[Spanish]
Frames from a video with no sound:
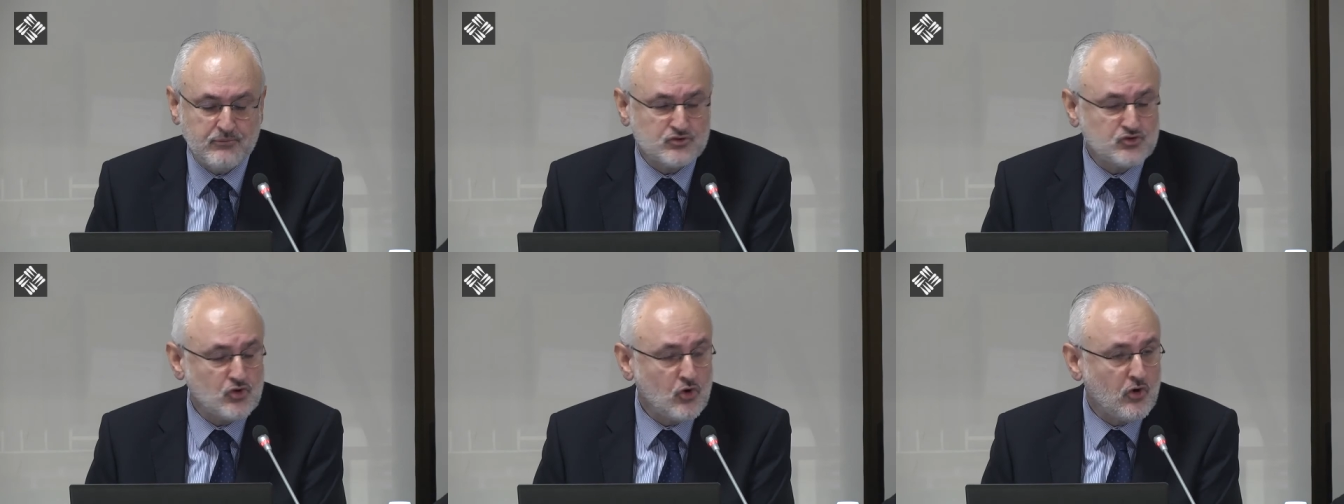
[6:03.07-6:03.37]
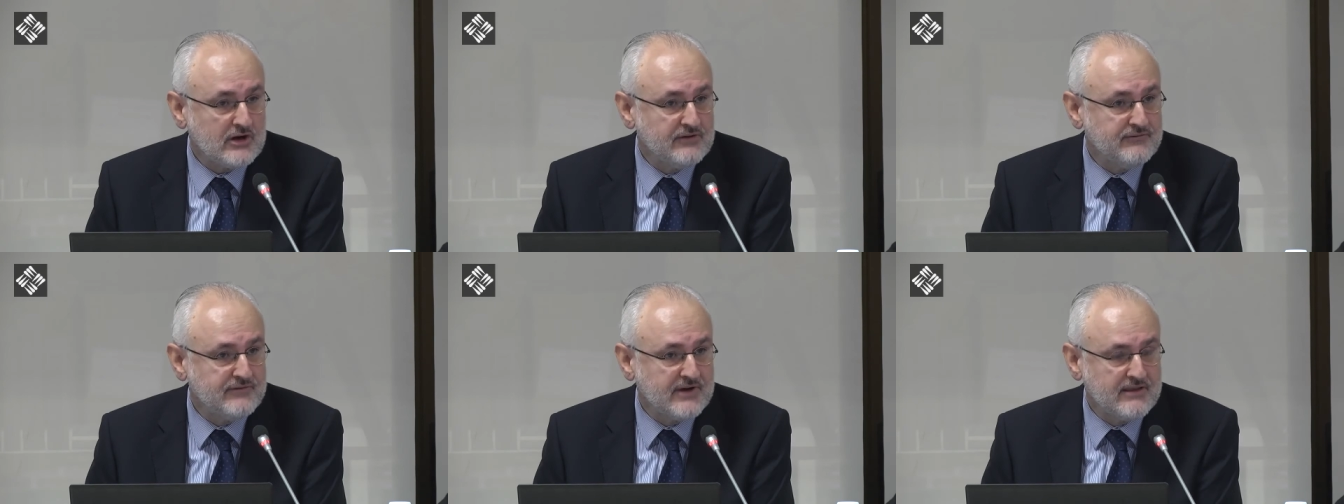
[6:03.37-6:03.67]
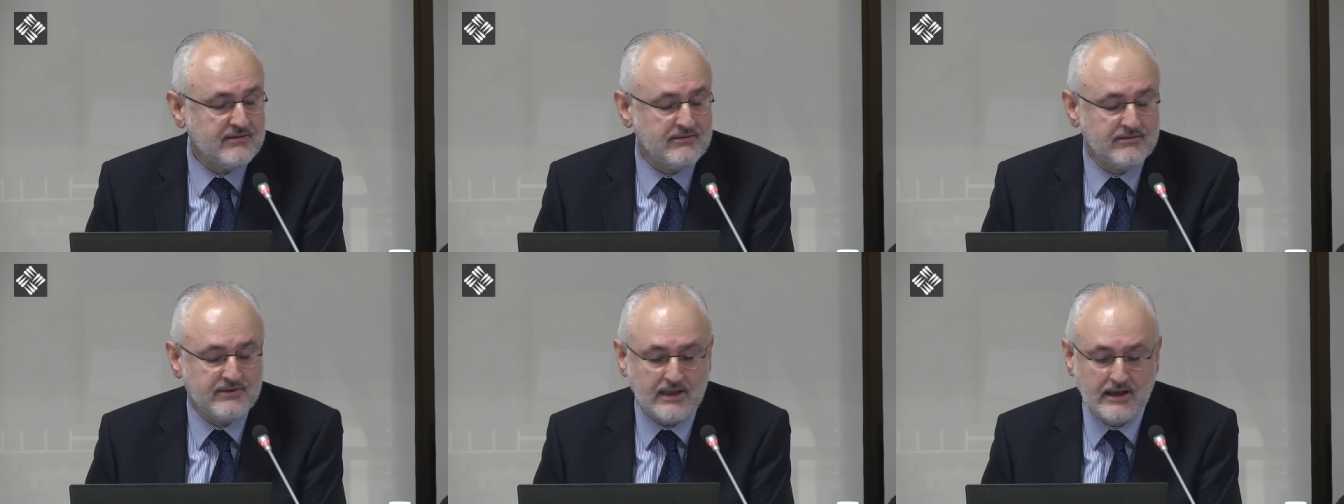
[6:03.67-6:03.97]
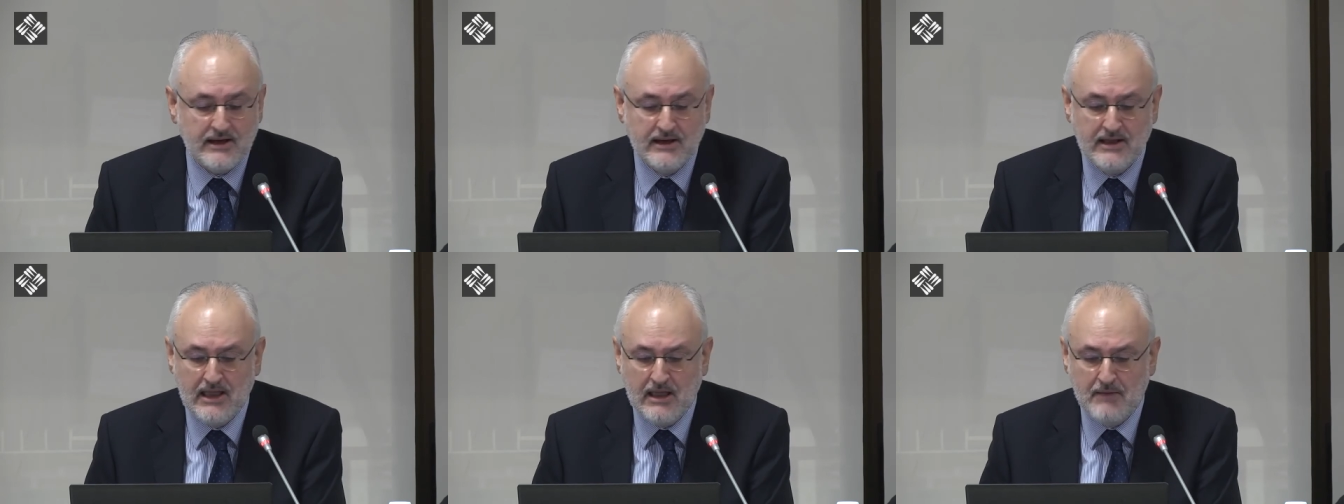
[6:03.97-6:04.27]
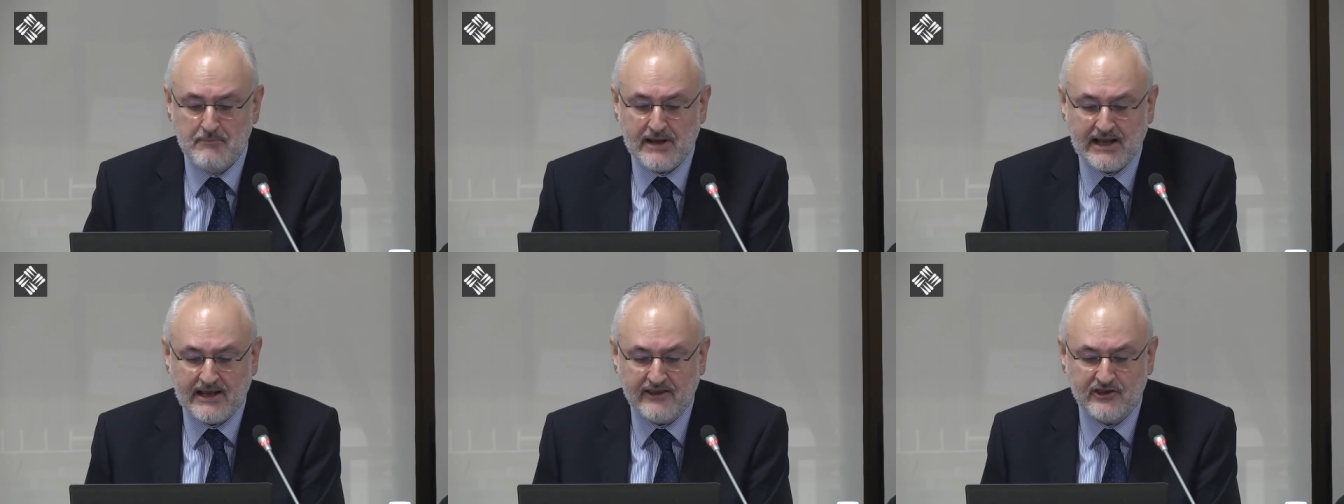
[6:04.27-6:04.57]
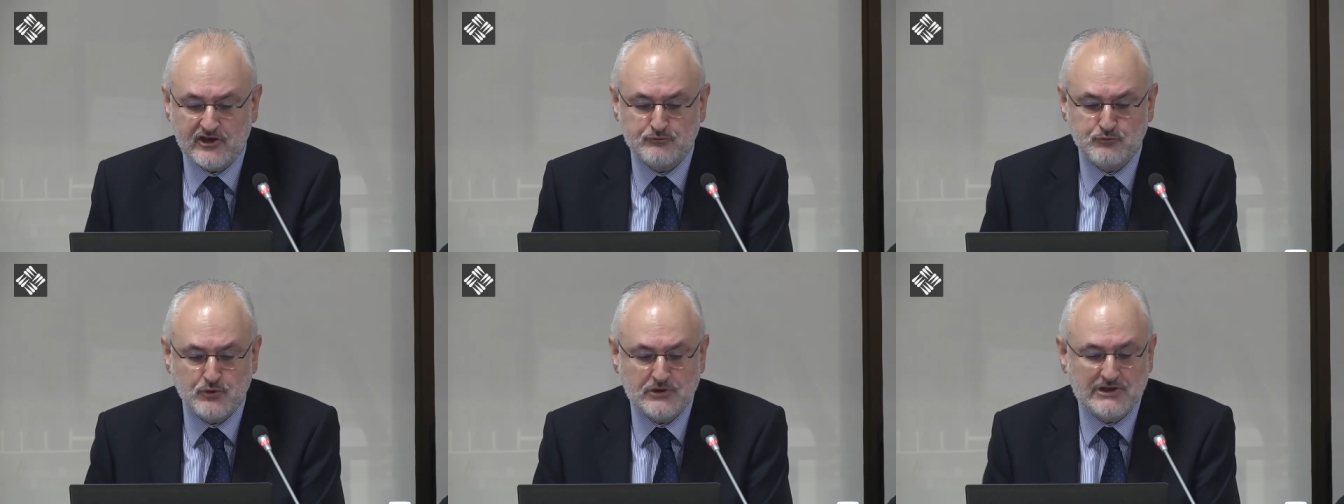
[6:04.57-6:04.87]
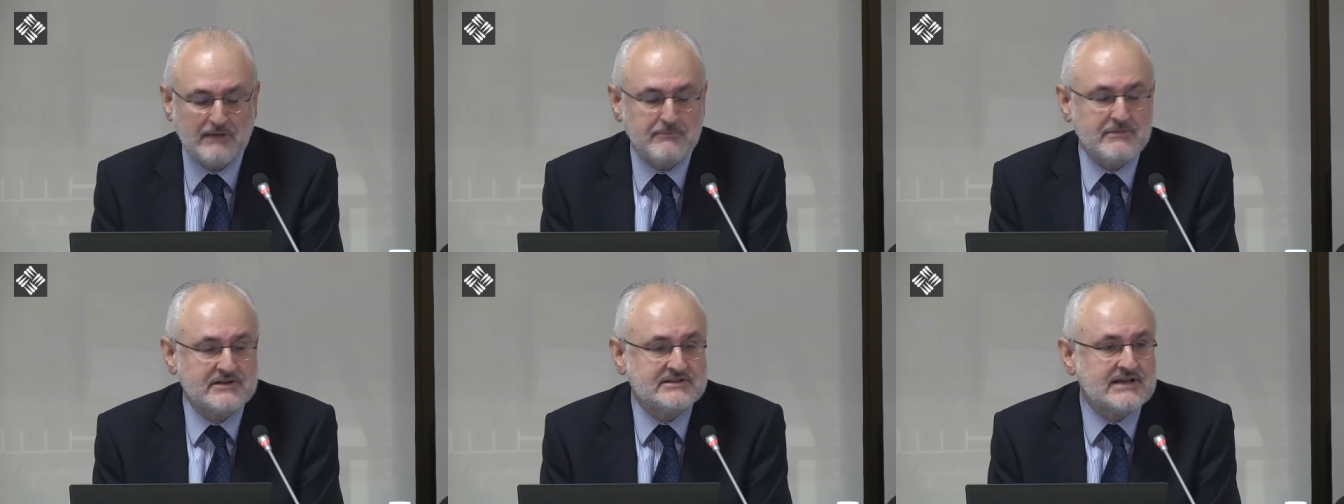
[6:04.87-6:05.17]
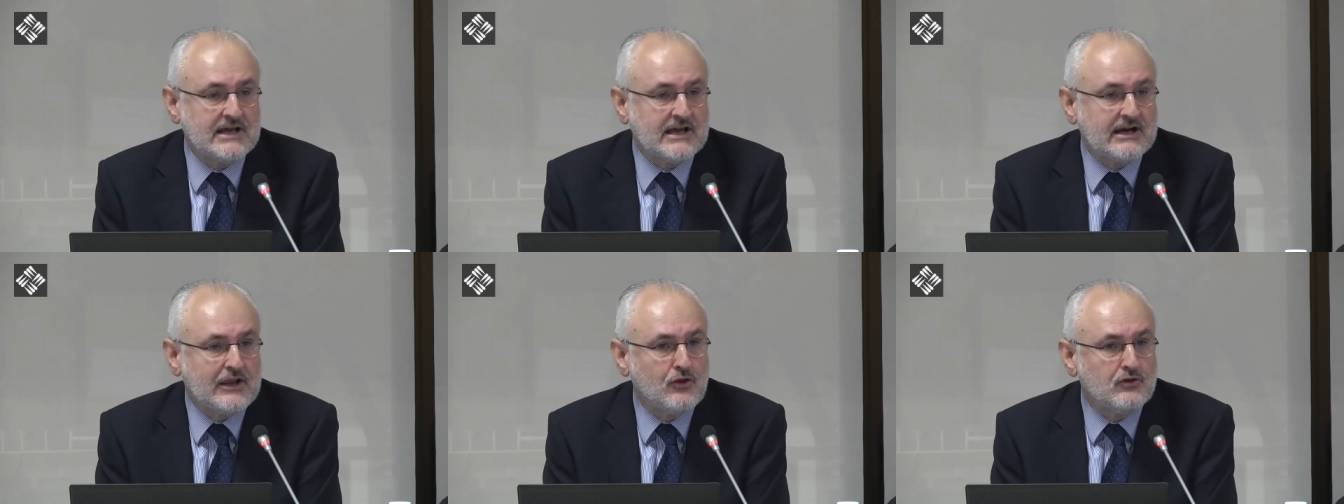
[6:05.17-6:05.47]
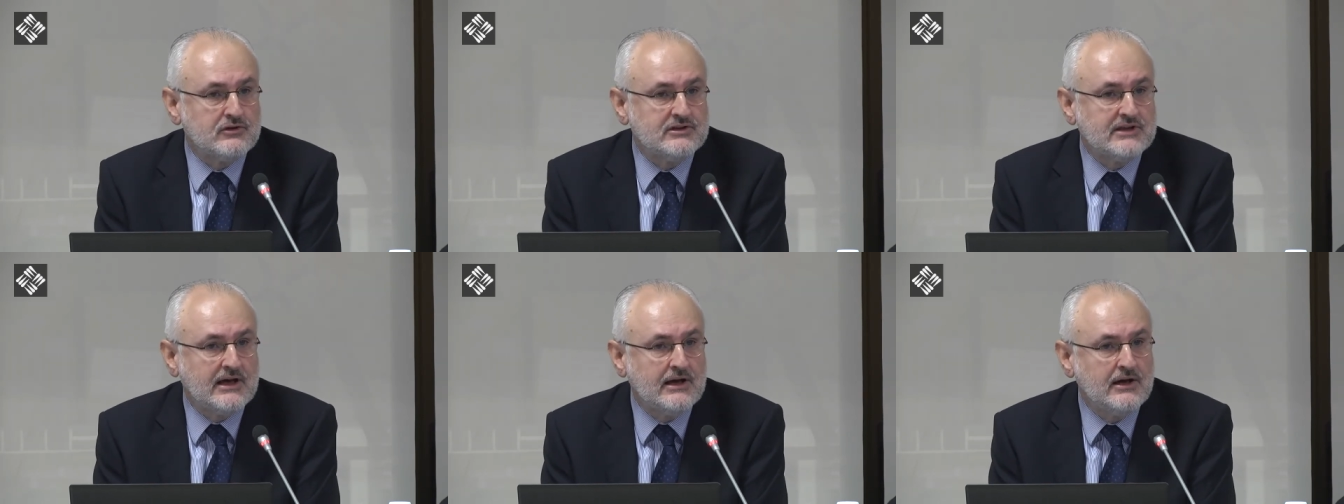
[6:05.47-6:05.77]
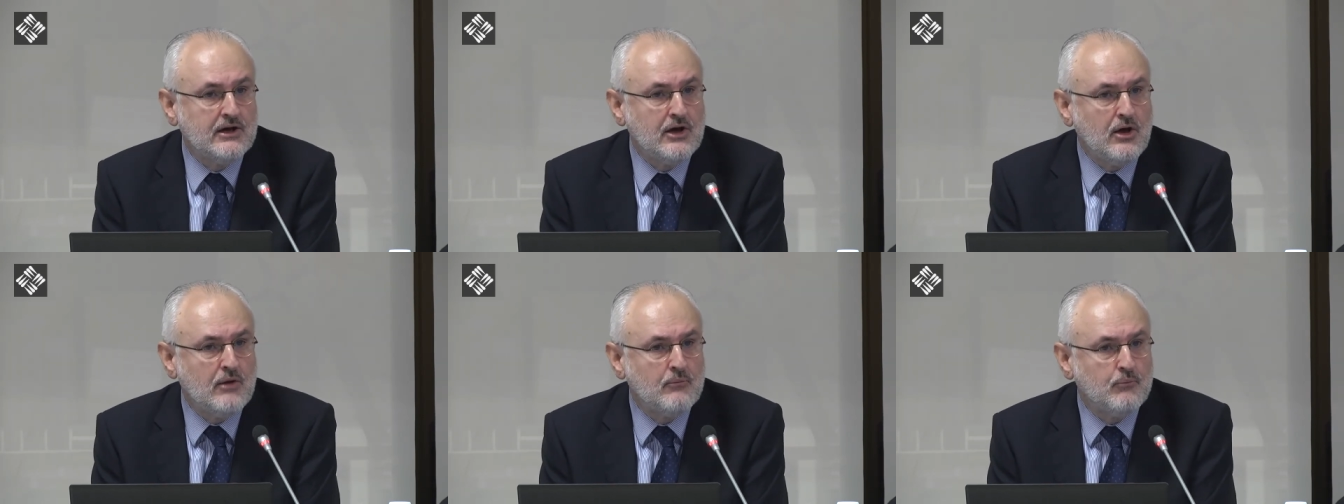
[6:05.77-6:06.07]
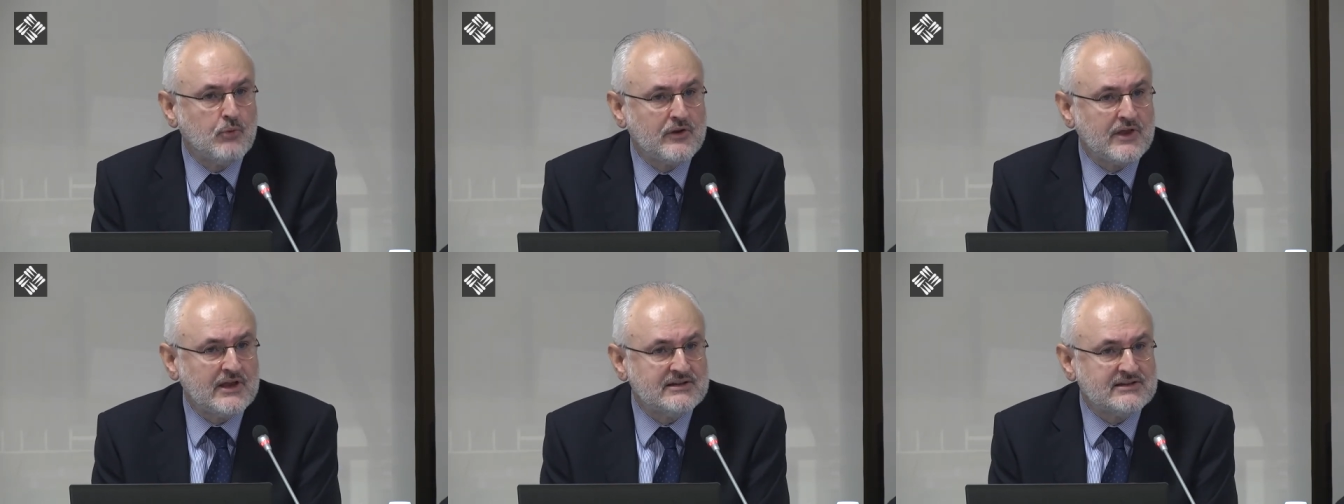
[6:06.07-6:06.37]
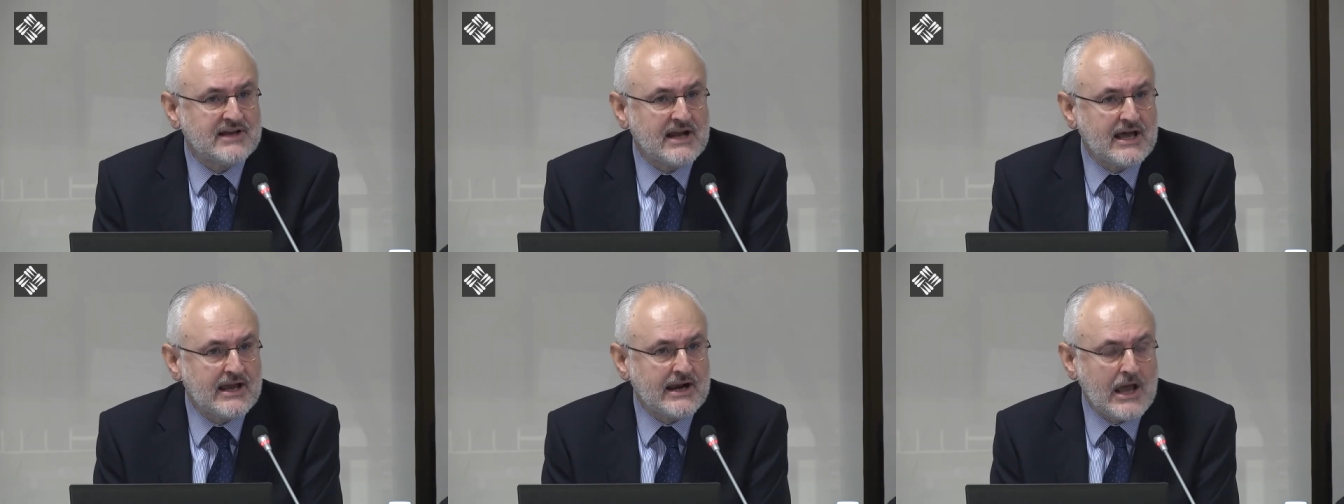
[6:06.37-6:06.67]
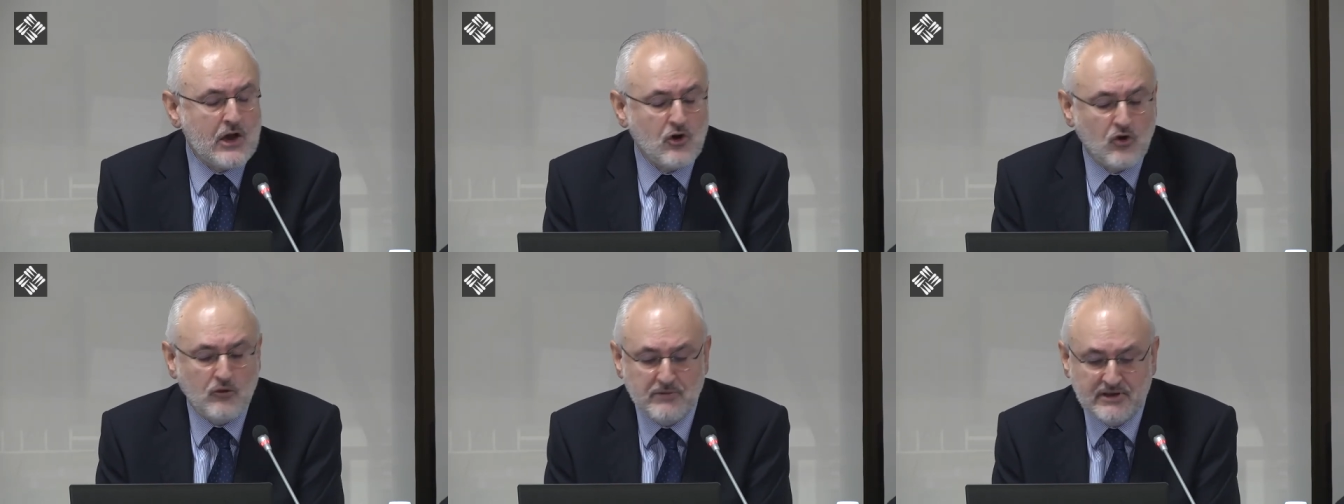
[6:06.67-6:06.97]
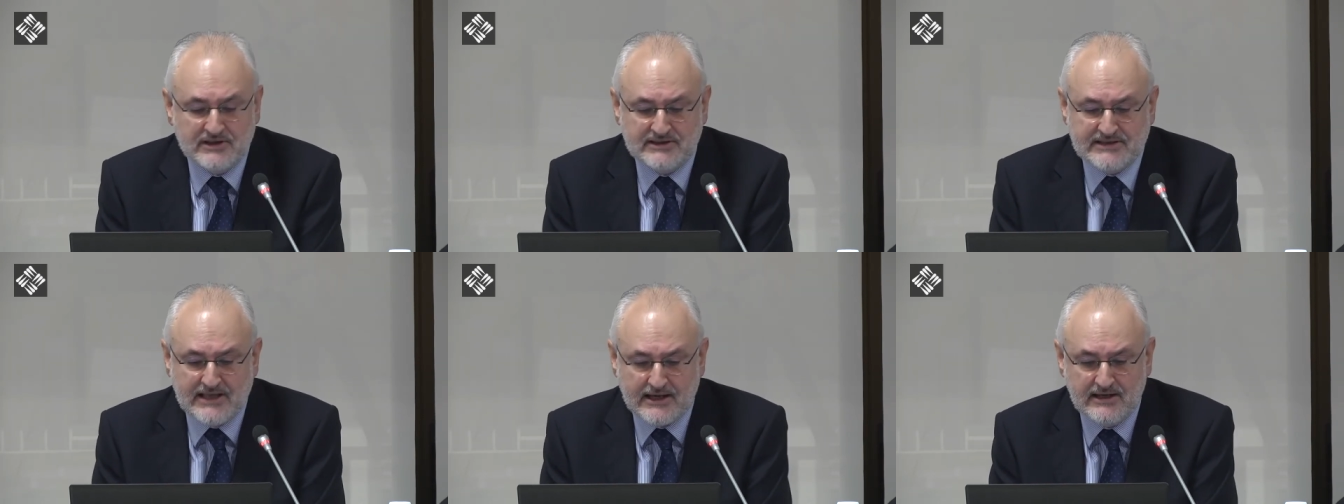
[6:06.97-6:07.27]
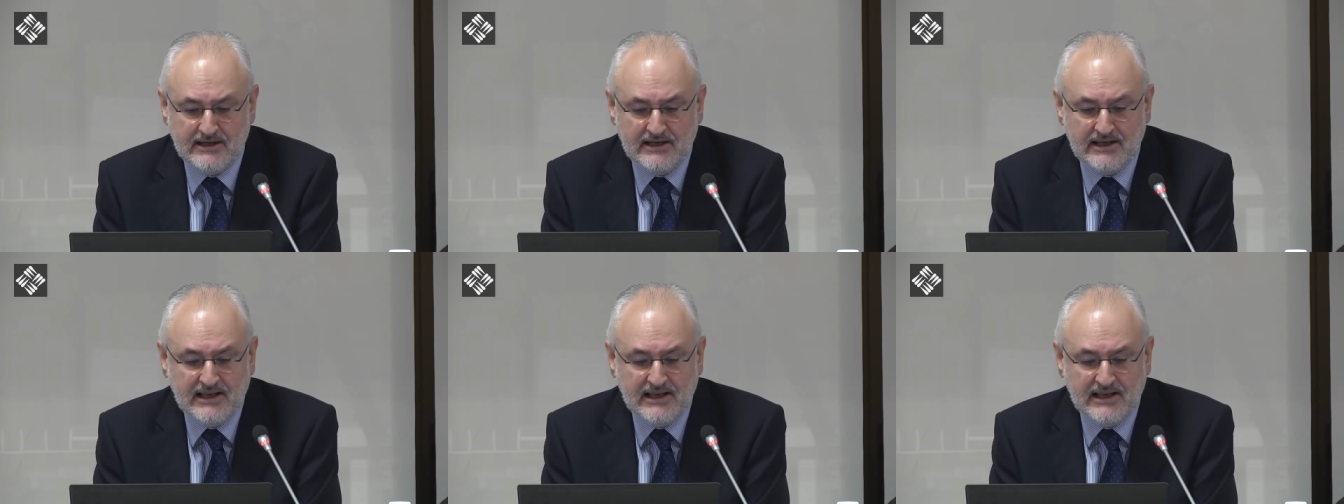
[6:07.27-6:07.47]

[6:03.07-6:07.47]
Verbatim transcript: solo referencia para que después la mesa redonda pueda entrar a comentar.